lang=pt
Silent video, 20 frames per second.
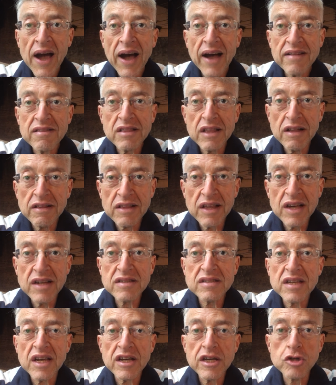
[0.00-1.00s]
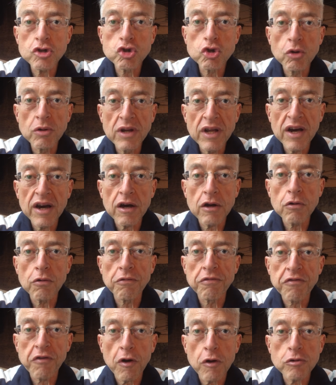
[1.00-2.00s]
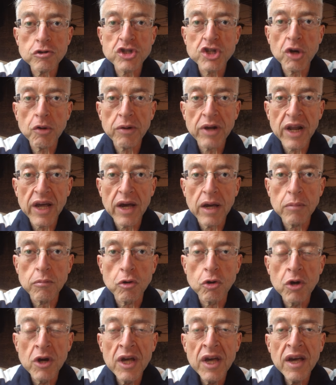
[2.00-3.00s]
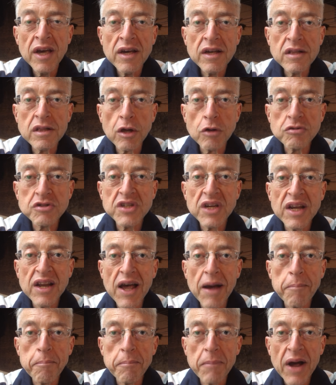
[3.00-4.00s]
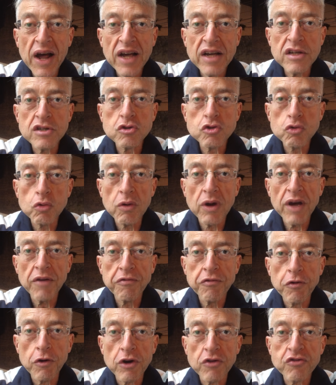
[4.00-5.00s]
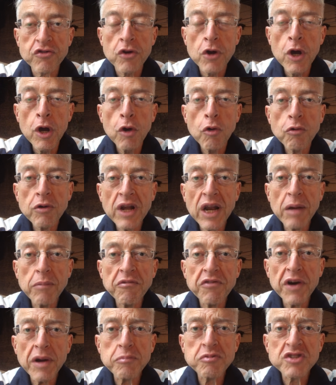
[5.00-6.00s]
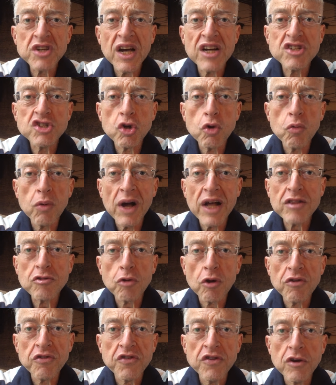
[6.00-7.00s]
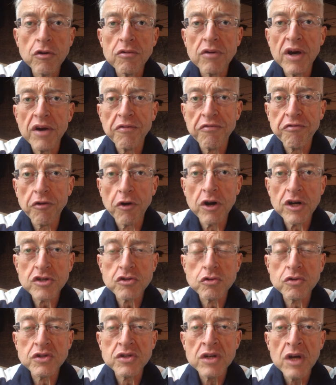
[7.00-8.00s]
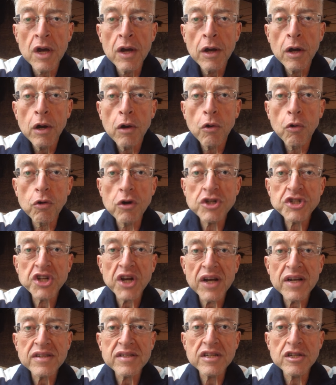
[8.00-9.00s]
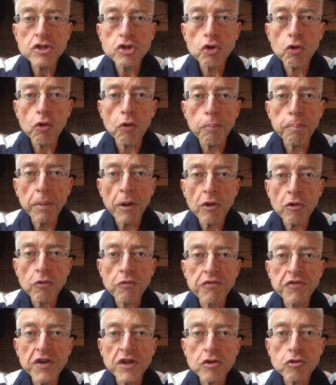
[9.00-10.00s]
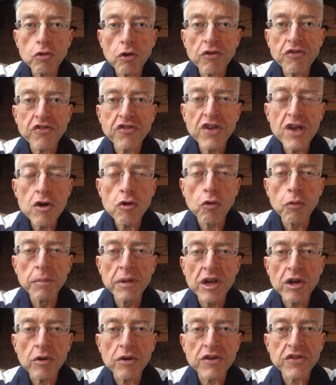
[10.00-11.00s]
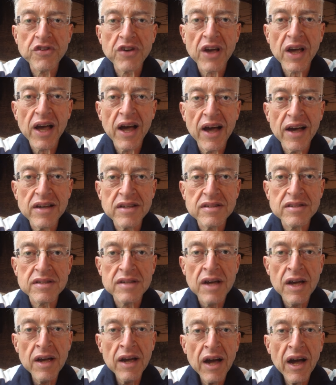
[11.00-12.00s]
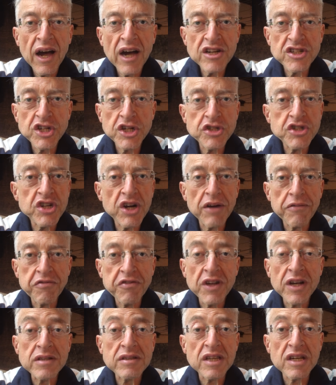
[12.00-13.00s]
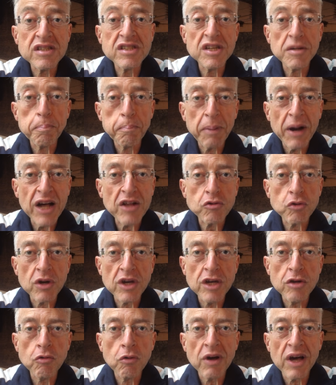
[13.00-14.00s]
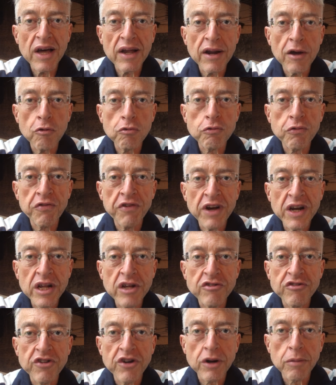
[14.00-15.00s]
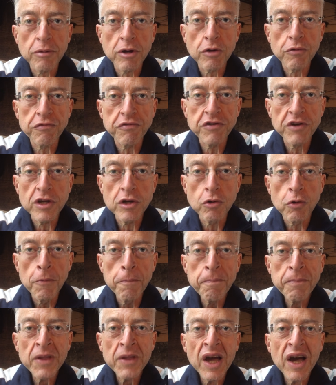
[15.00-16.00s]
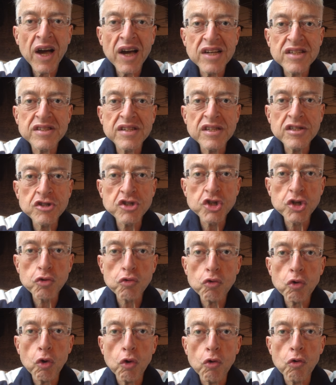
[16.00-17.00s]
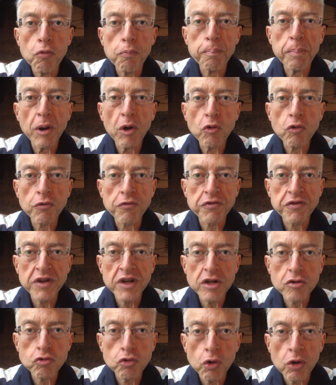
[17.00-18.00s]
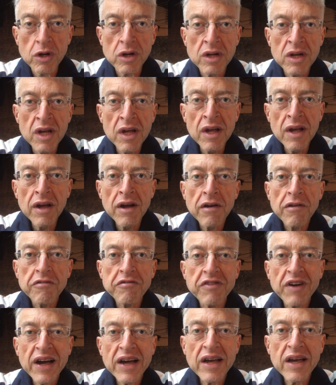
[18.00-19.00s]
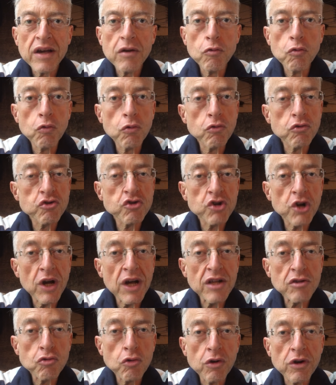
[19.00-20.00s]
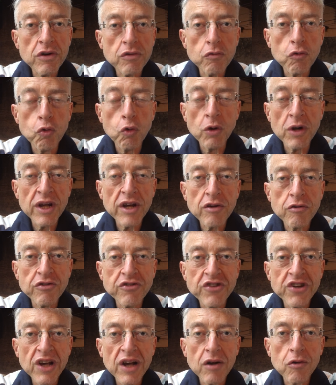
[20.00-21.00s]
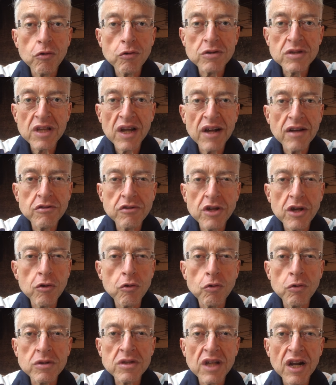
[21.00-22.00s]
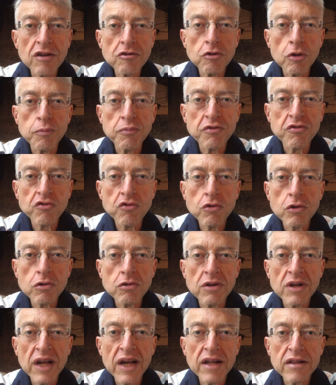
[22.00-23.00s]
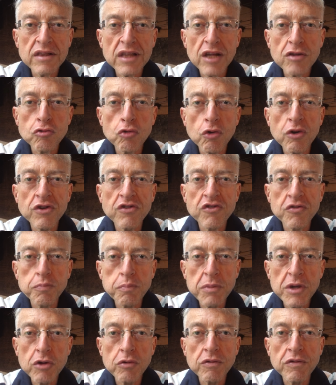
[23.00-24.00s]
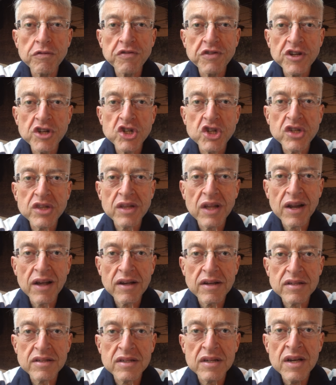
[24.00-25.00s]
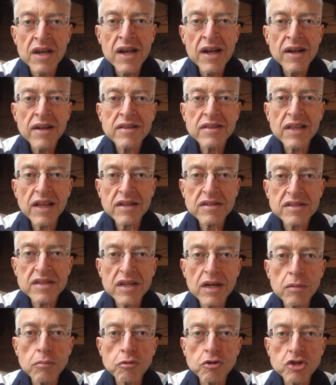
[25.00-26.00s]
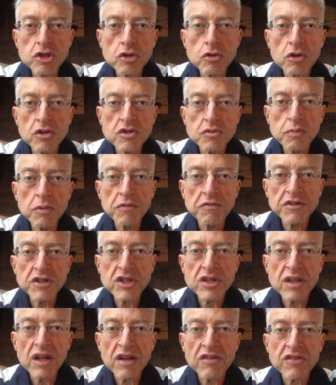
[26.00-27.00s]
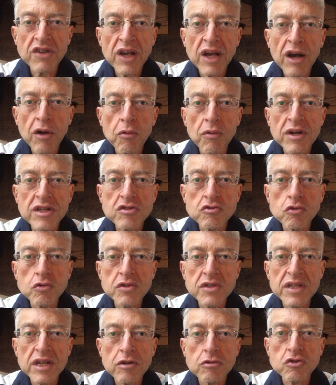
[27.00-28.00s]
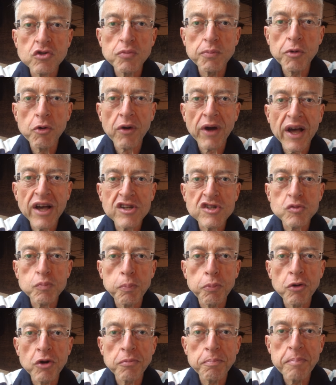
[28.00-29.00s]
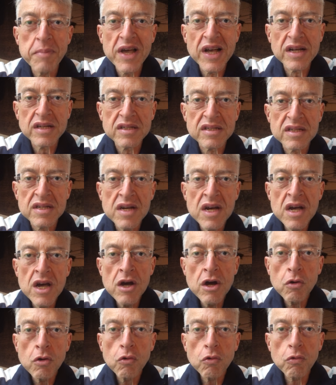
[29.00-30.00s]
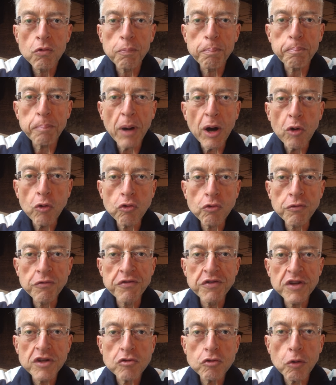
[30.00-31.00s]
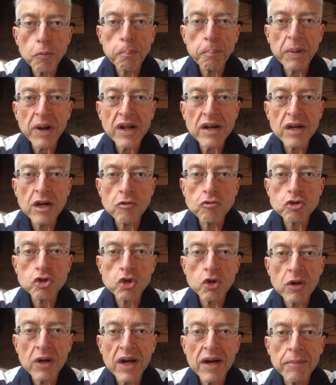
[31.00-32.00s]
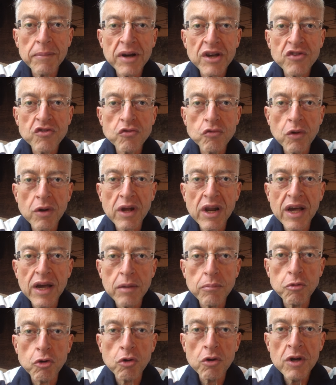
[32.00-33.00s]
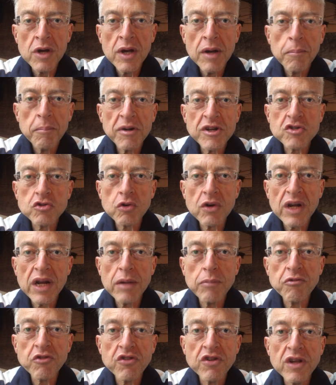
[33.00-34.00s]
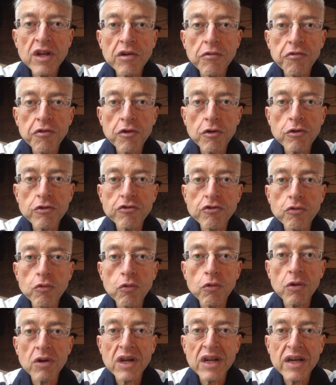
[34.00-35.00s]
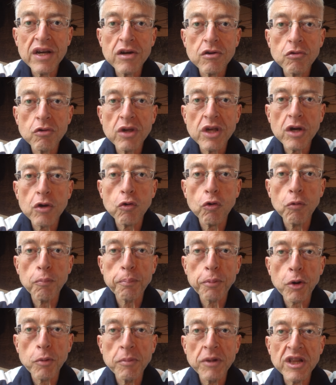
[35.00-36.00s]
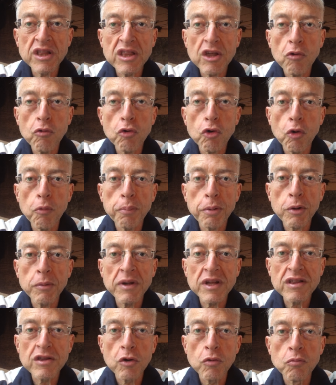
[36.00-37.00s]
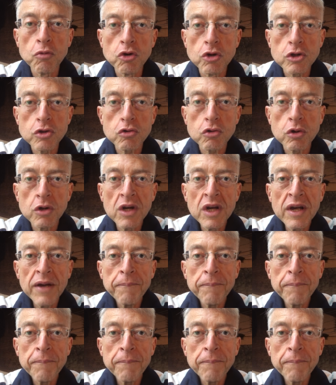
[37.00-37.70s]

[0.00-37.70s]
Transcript: A tendência é que Juliano volte ao Grêmio. Então seria mais um reforço. O Grêmio vai buscar de 4 a 5 reforços Hoje rescindiu com o Paulo Vitor 5 milhões de reais. A gente havia antecipado aqui no canal do Farid Germano Filho. Rescindiu com o Paulo Vitor. Vai, o jogador, o goleiro tinha contrato, que contrato absurdo, né? Até 2023, dezembro de 2023, vai ganhar quase 200 mil reais por mês o Paulo Vitor para não jogar mais no Grêmio. Mas o Grêmio se livrou de um goleiro que comprometeu e comprometeu muito.